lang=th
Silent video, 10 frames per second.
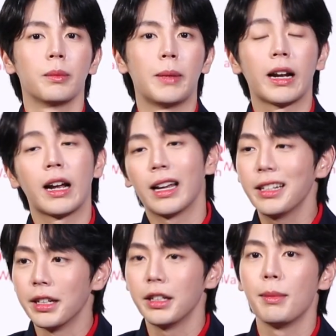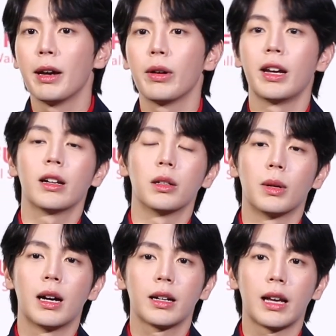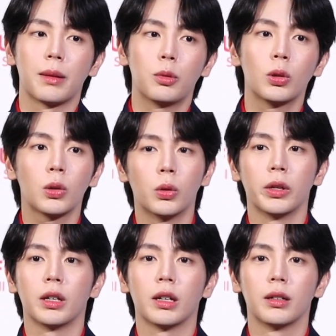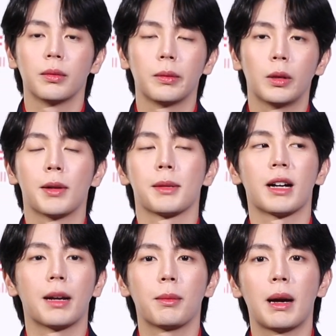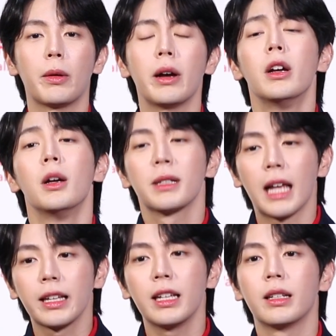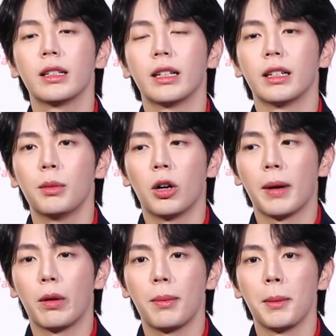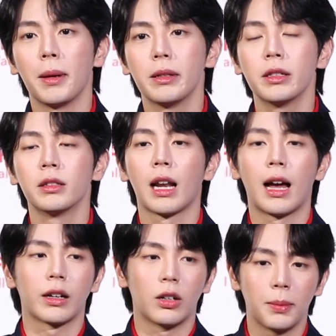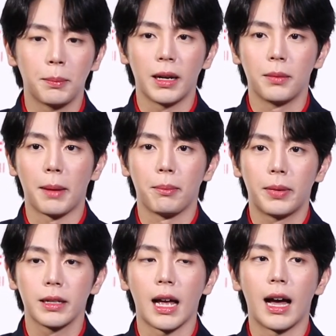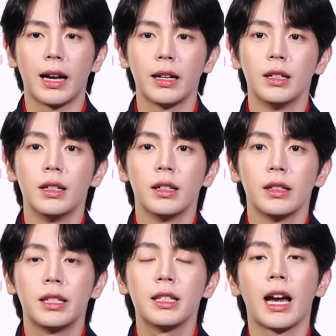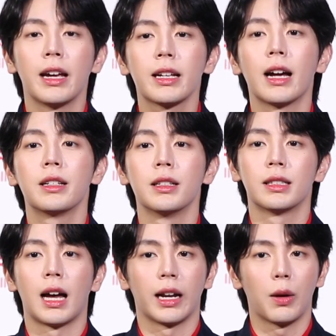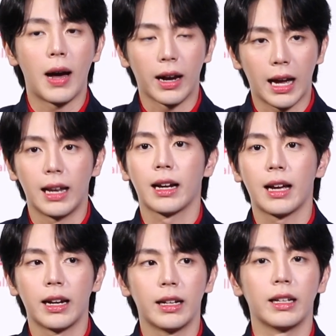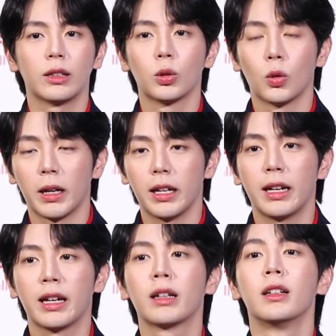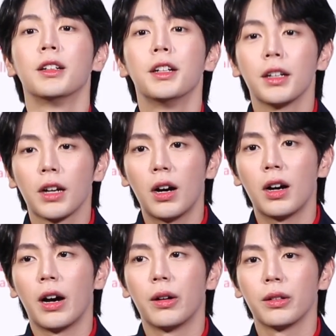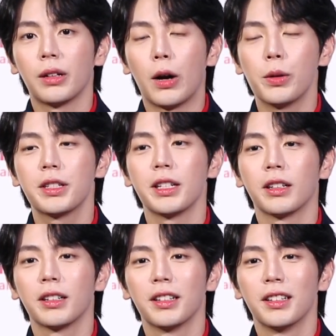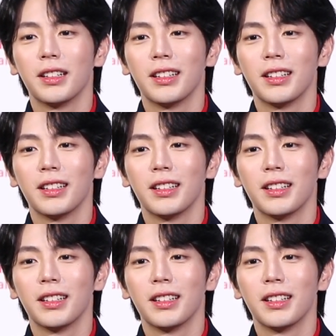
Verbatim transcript: แม้กระทั่งการเขียนอีเมลเอง หรือว่าการพูดคุยมีความสำคัญมากๆเพราะว่าภาษาอังกฤษอย่างที่บอกไปว่ามันเป็นสื่อกลางเนาะมันเป็นแบบภาษาที่ใช้ในการสื่อสารระหว่างกันและกันในทุก ๆประเทศ ก็เอาเอาจริง ๆ